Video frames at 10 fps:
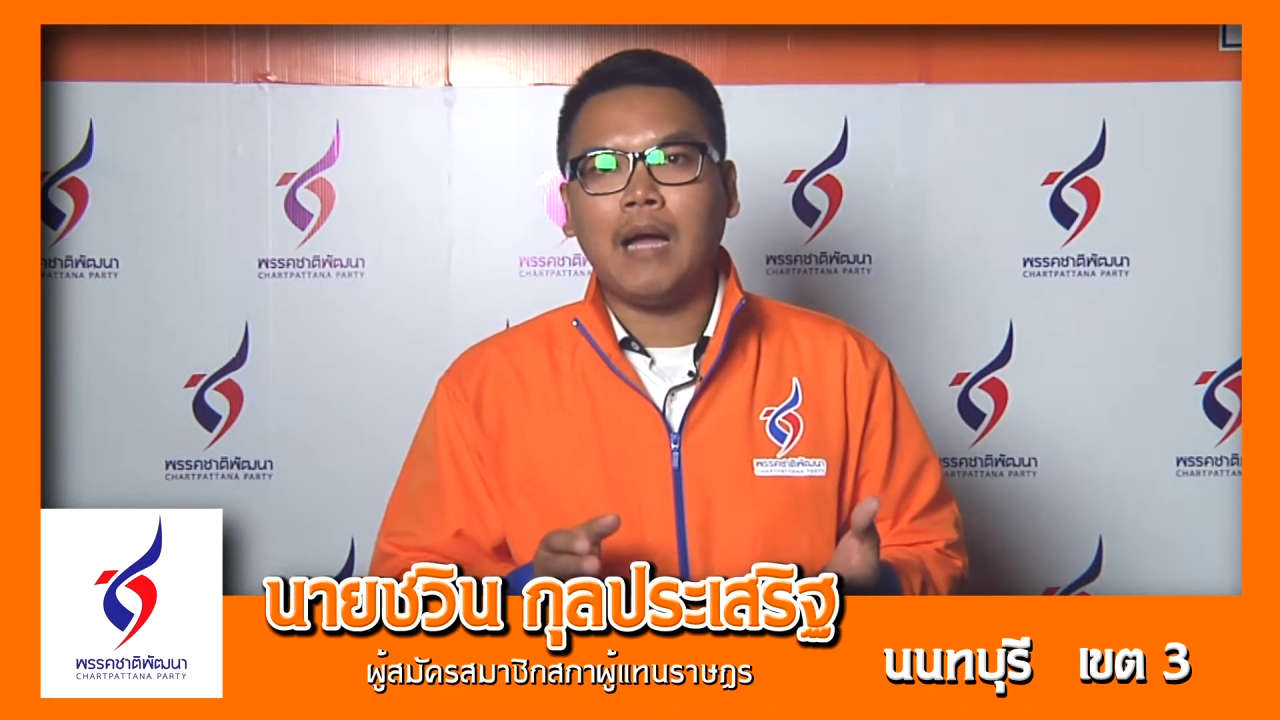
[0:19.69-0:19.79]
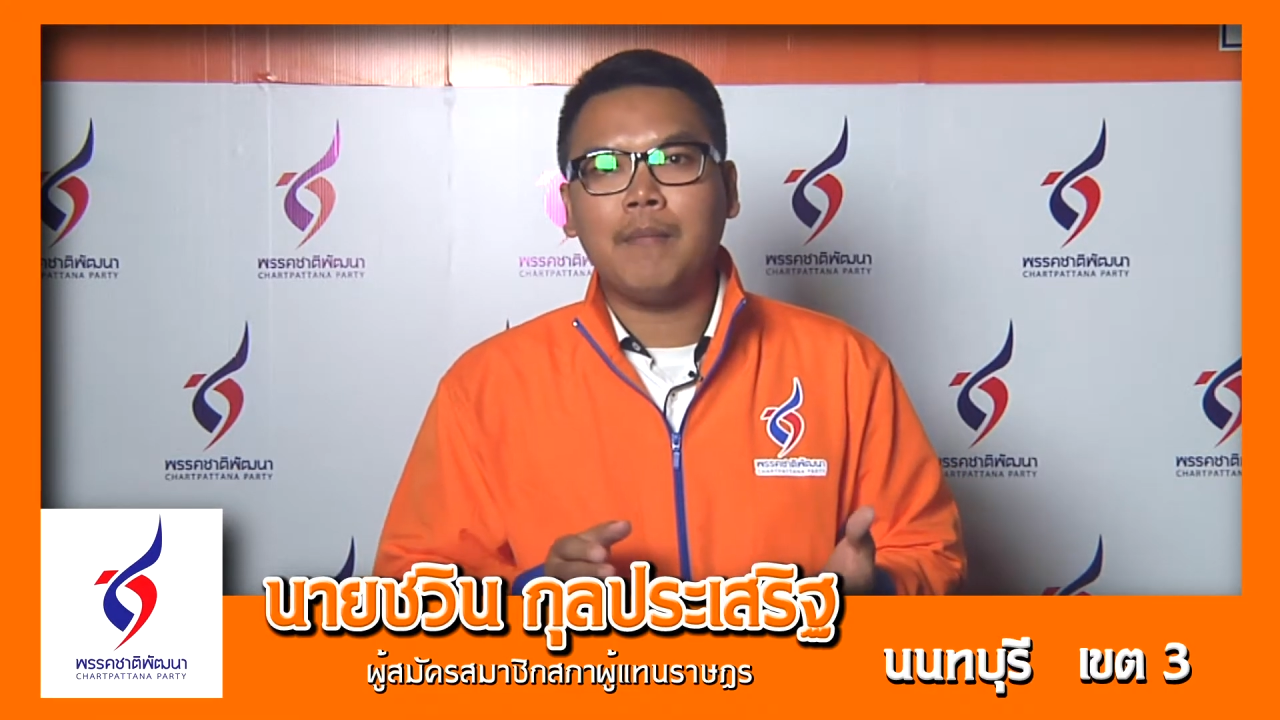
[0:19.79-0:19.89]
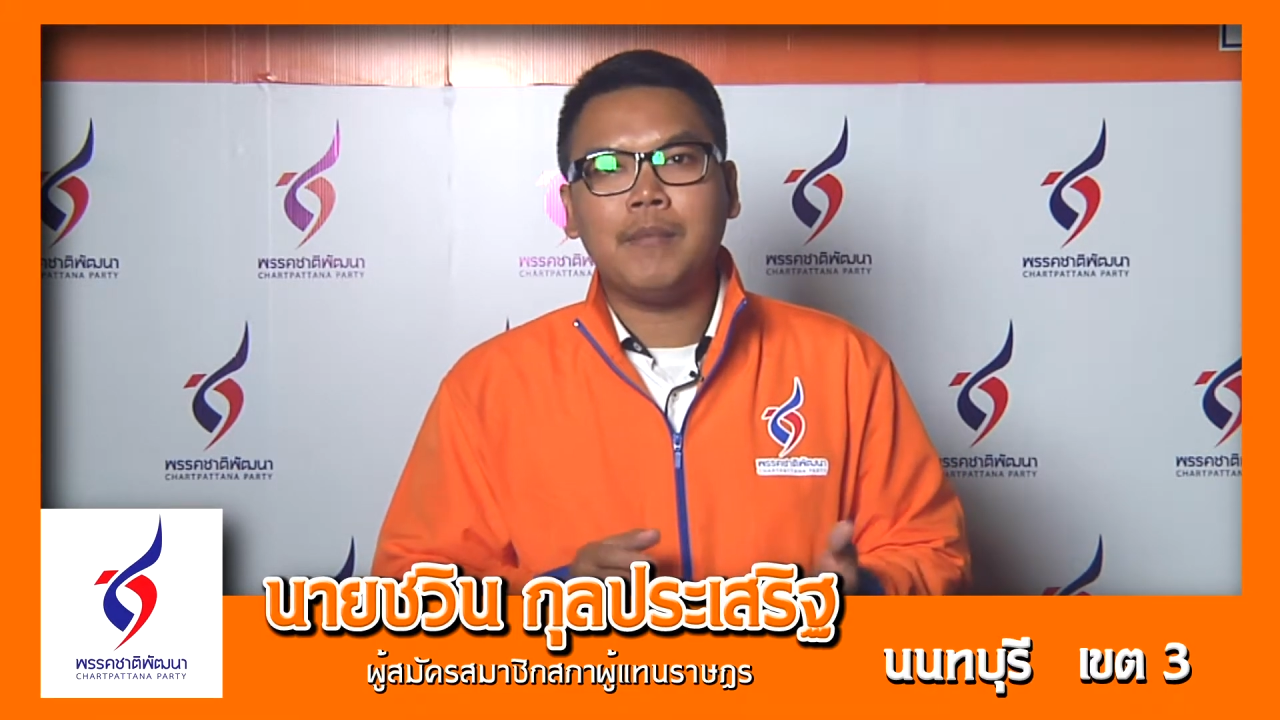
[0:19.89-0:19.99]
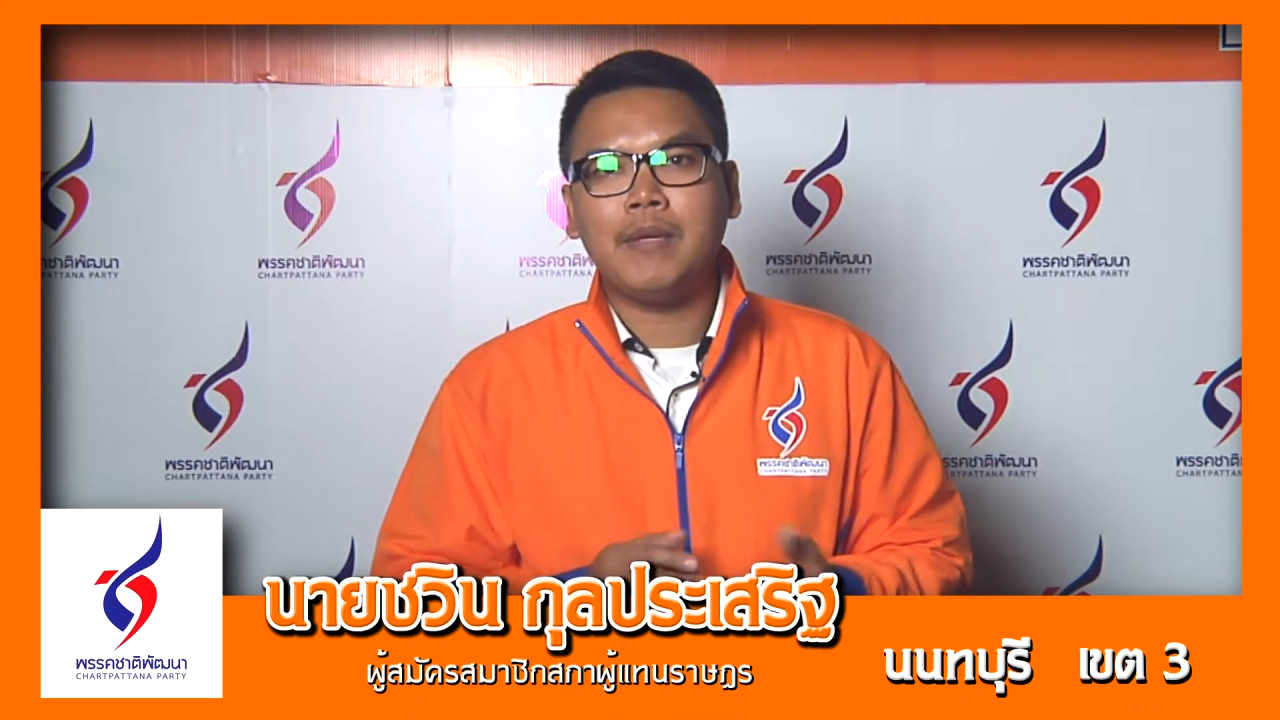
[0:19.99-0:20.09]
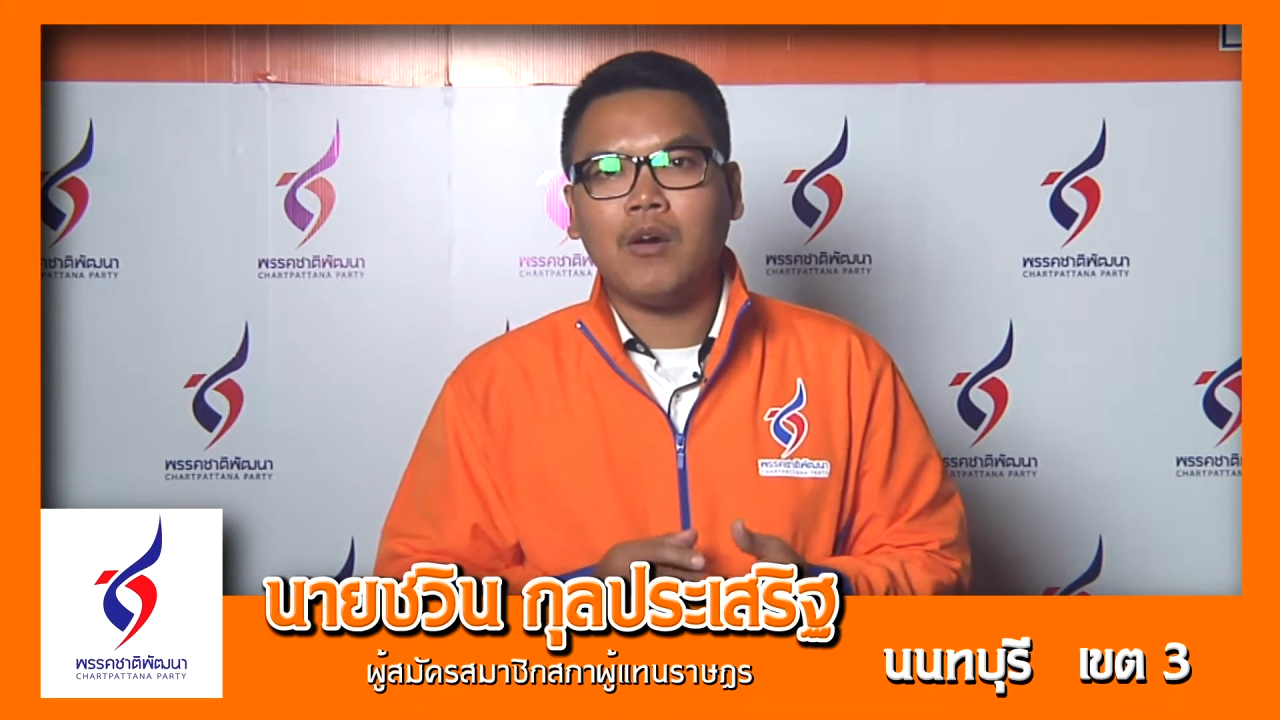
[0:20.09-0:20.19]

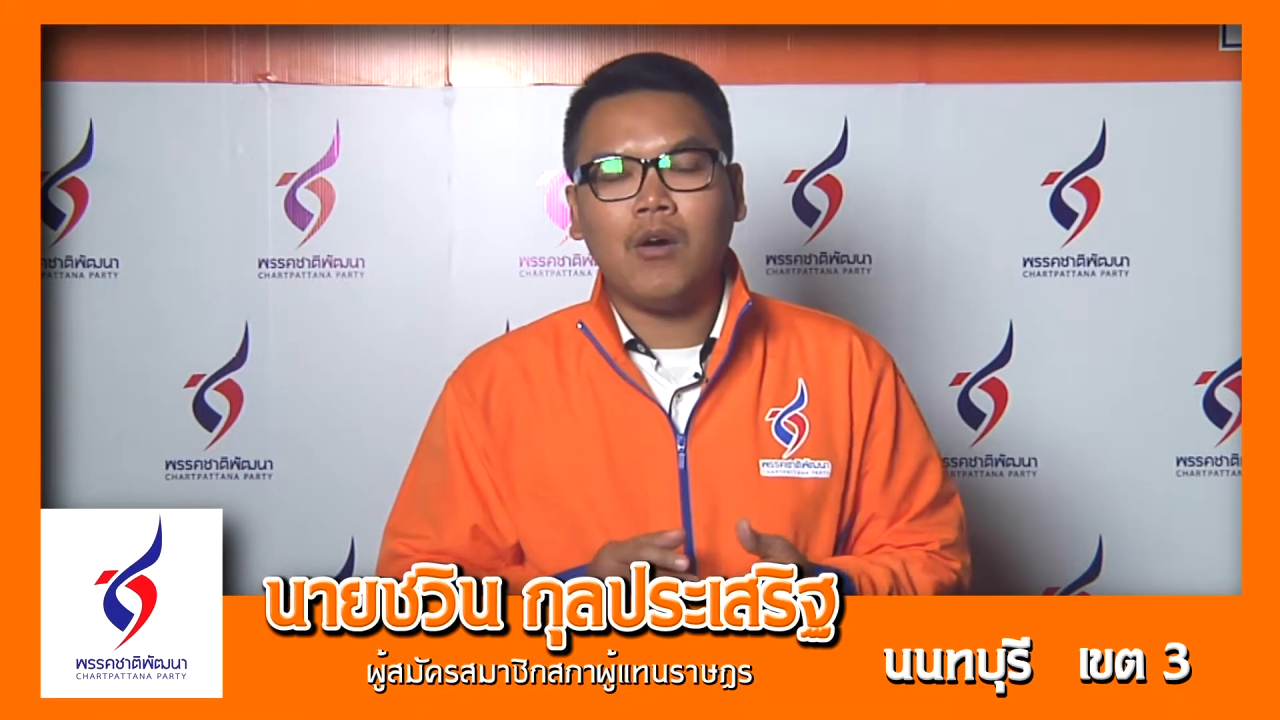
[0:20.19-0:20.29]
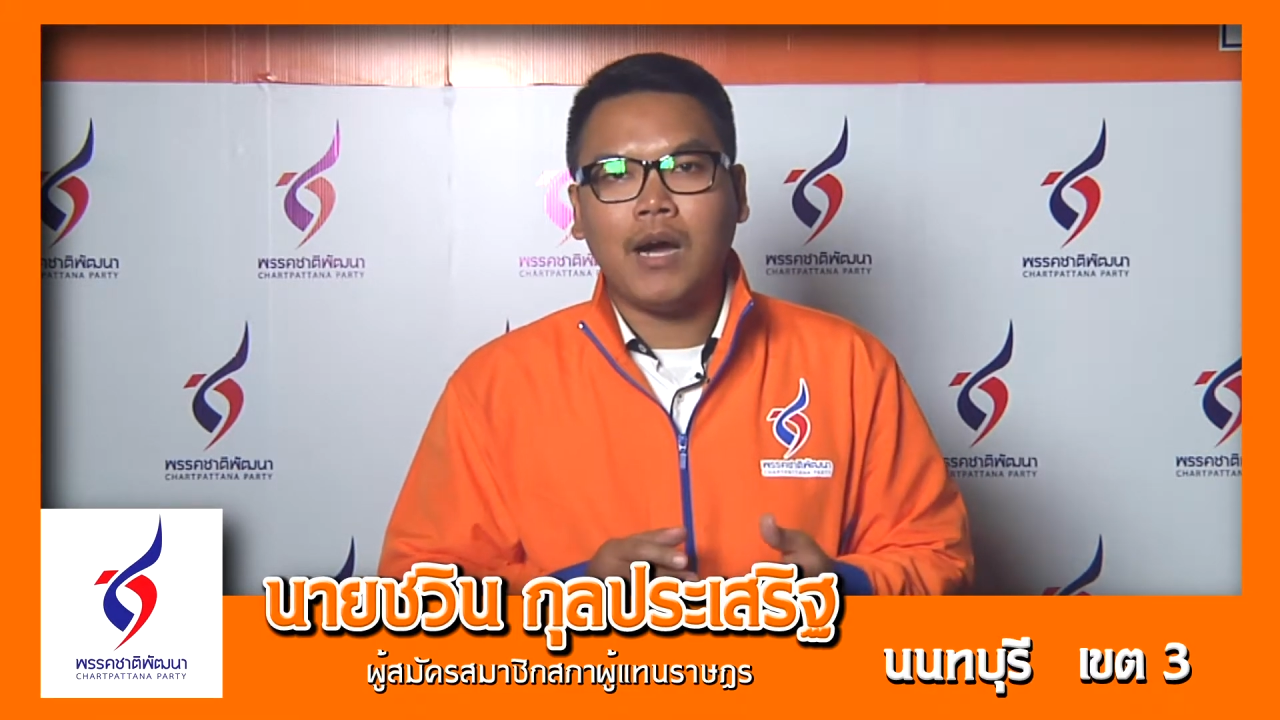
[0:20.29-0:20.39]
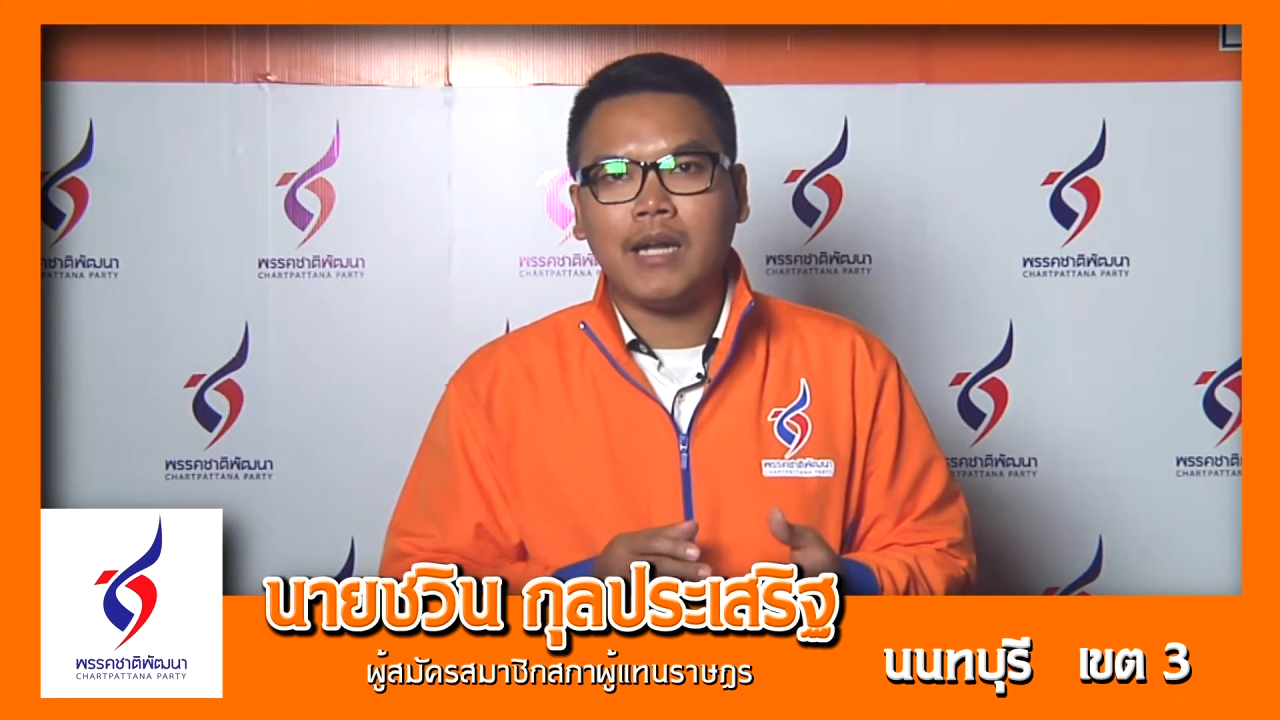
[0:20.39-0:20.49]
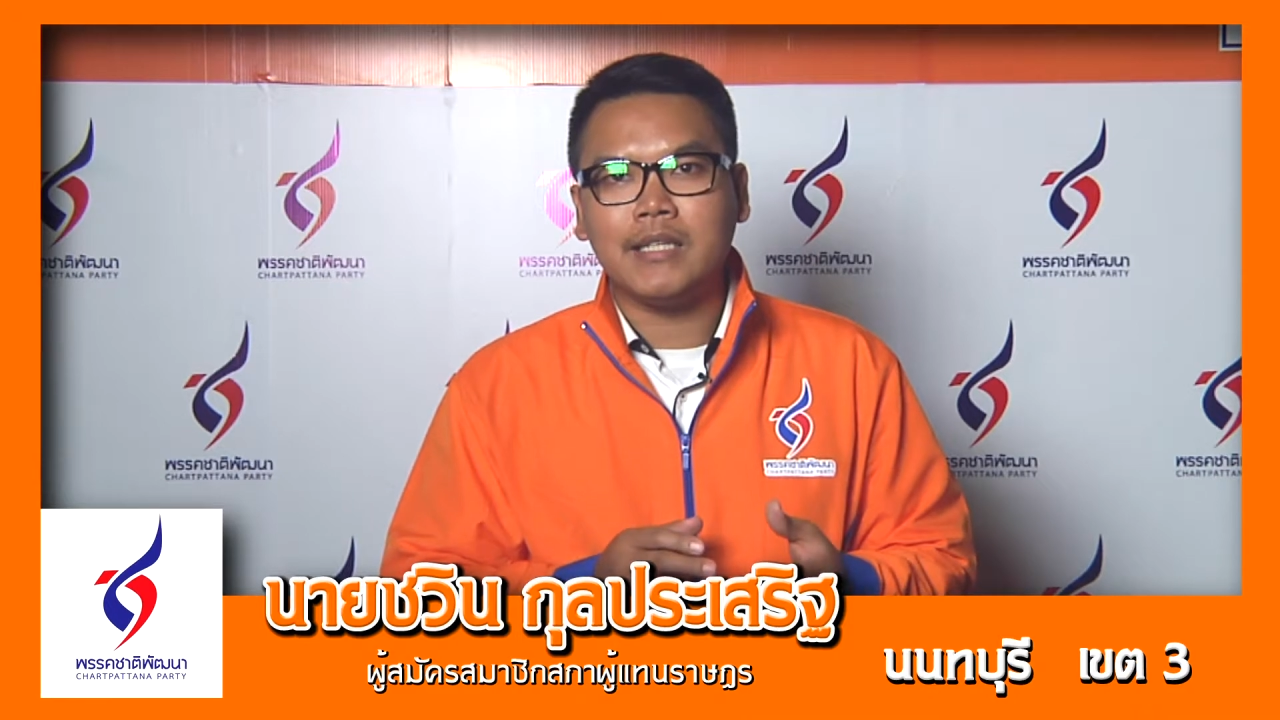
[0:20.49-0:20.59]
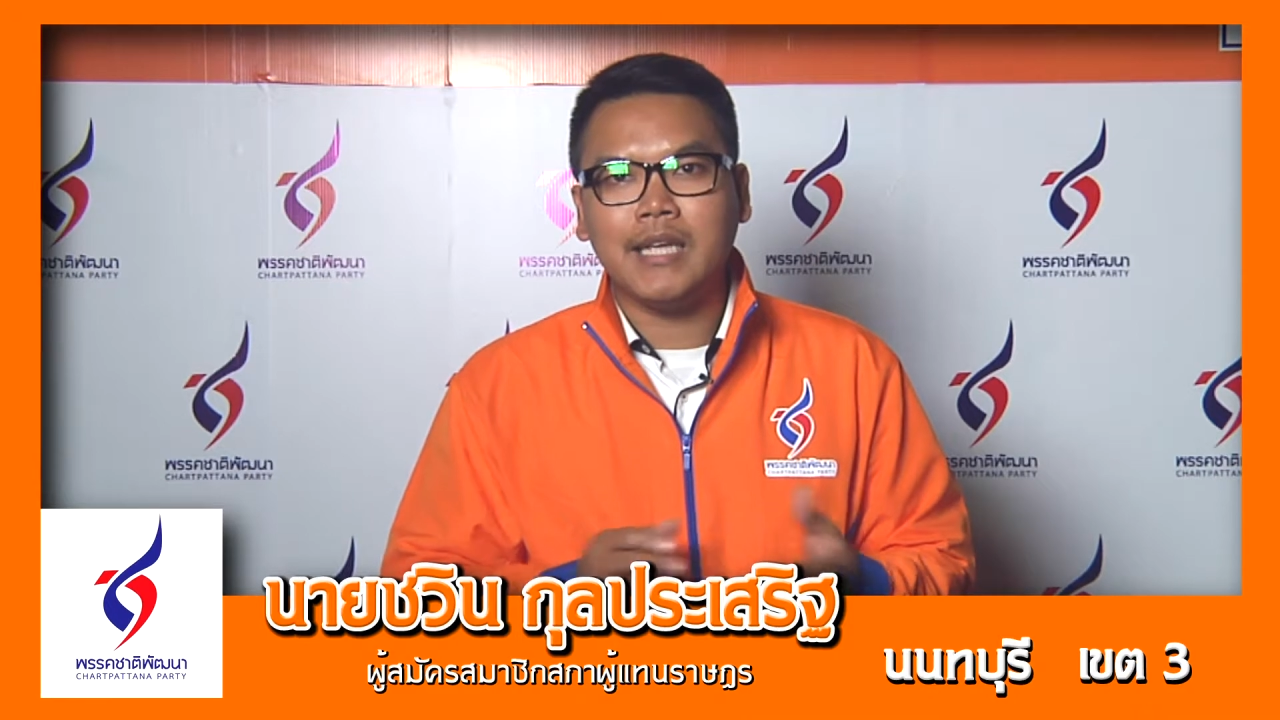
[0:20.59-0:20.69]
ไม่มีข้อขัด